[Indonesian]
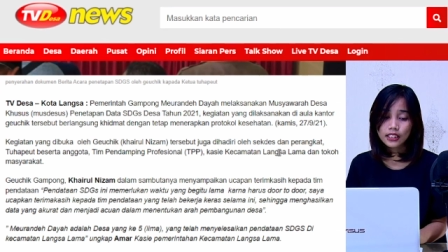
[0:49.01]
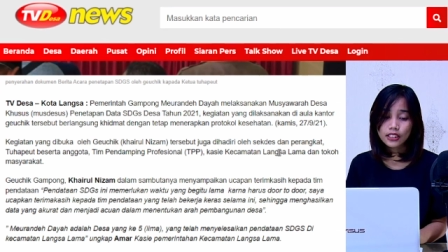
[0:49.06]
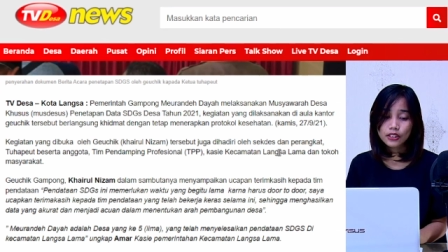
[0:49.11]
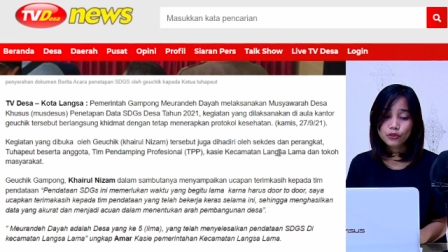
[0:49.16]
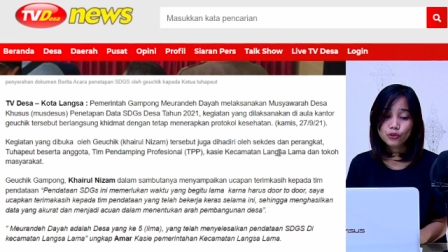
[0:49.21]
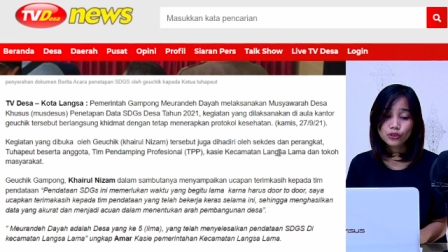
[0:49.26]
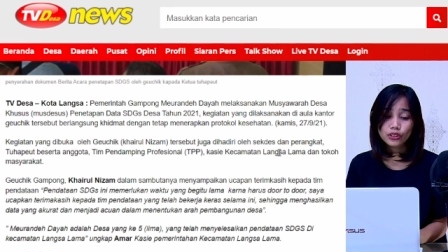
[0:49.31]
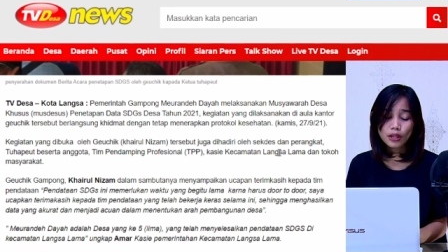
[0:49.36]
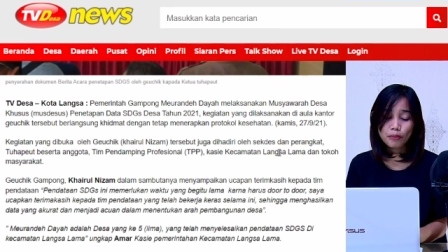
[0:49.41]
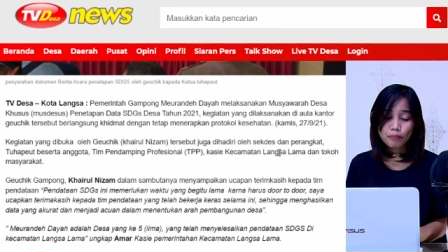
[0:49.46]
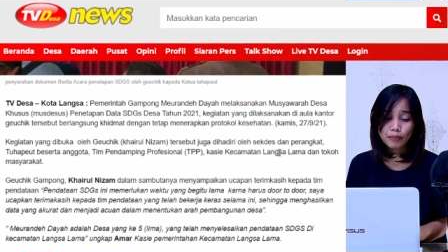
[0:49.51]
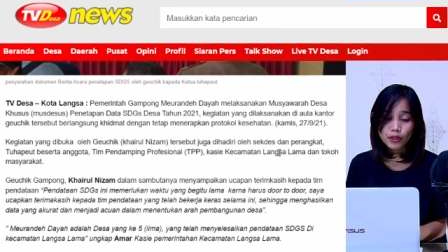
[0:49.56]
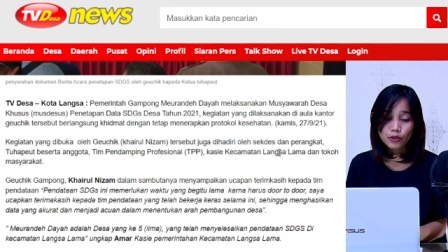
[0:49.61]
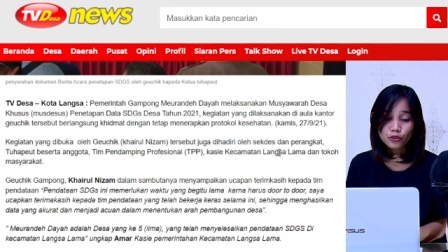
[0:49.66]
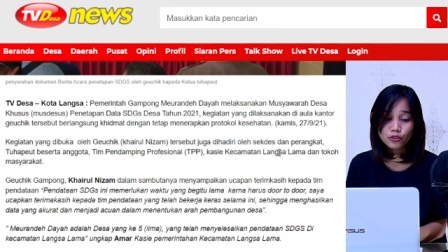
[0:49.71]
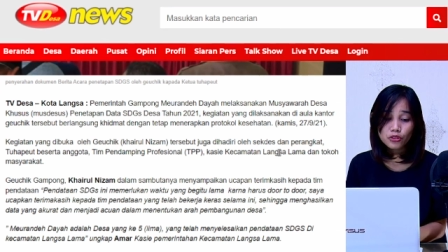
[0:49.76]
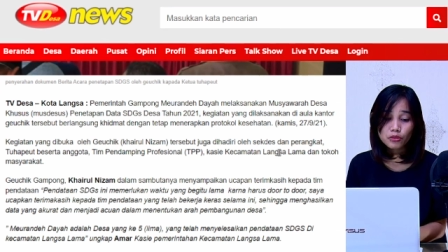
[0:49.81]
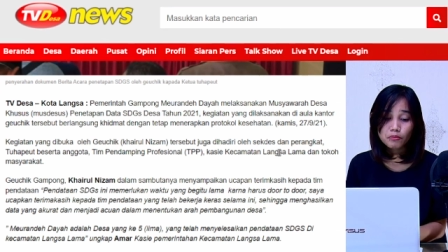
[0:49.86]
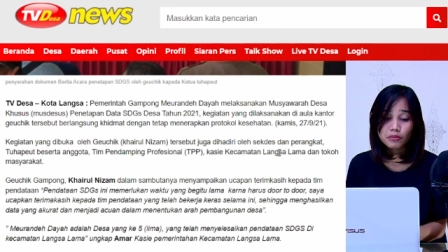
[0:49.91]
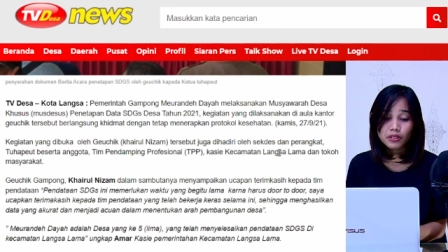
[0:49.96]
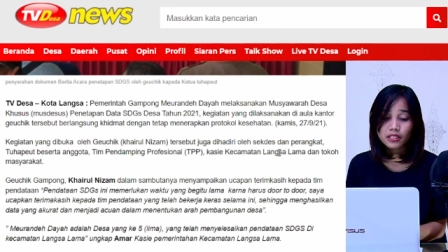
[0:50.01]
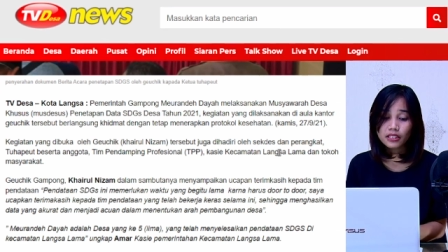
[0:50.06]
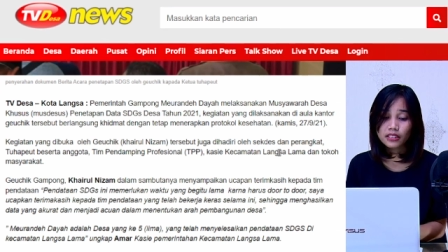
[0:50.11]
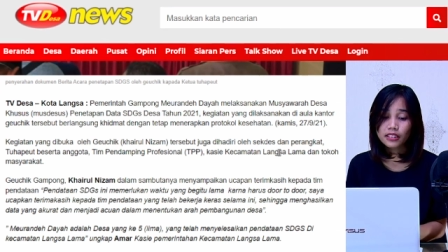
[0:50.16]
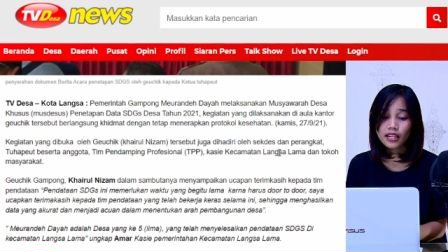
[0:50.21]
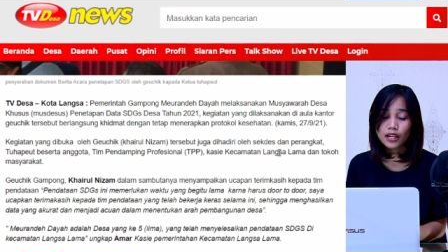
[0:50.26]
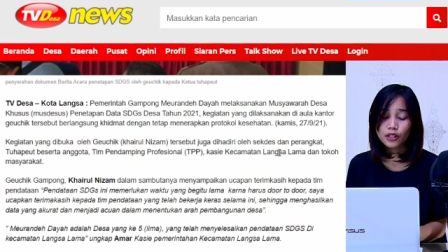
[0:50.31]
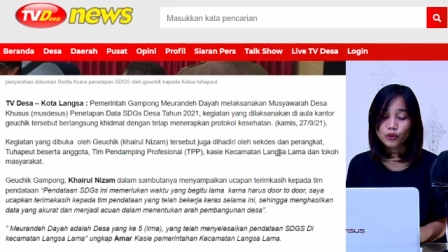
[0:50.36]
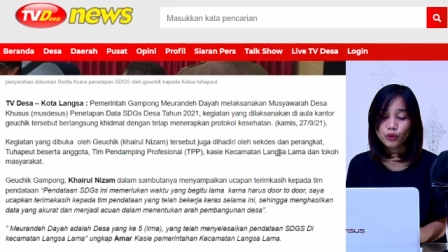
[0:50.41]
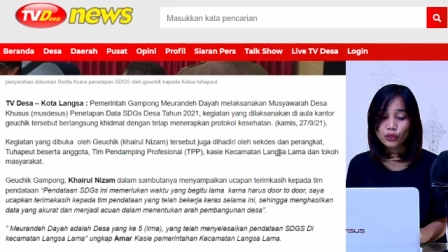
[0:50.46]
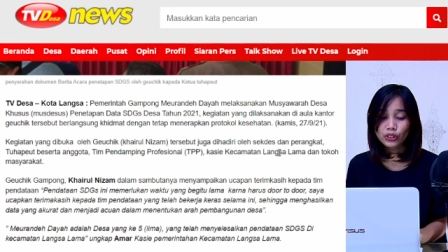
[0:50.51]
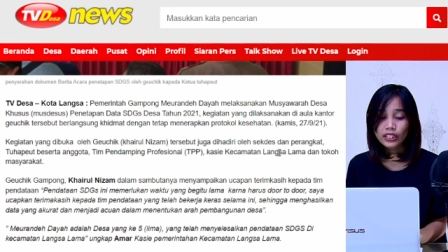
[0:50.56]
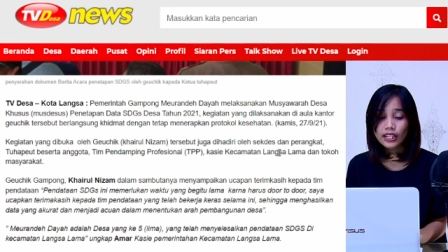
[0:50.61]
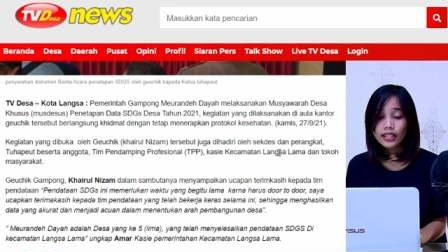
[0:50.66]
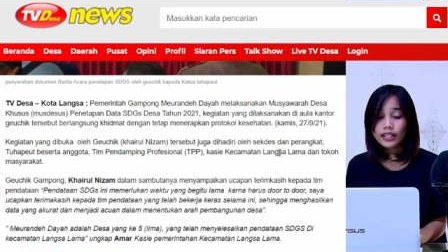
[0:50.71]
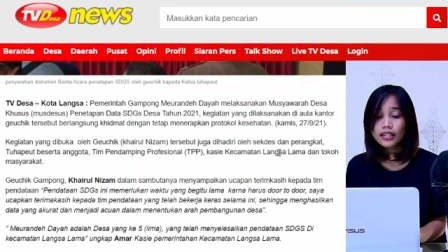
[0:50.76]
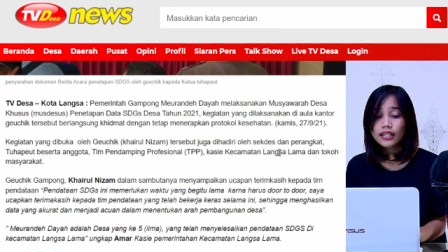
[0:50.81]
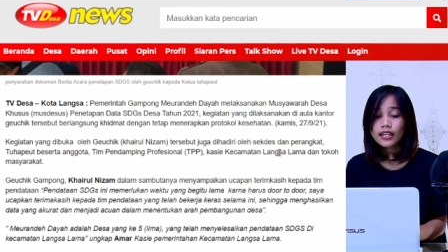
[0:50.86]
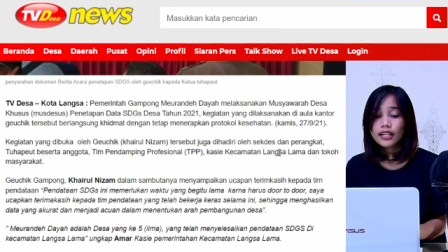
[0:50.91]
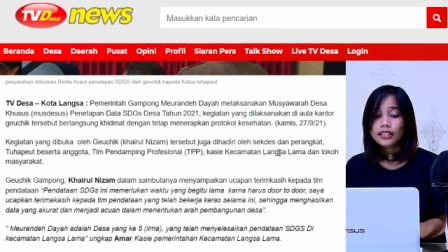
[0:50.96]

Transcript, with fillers: Peut beserta anggota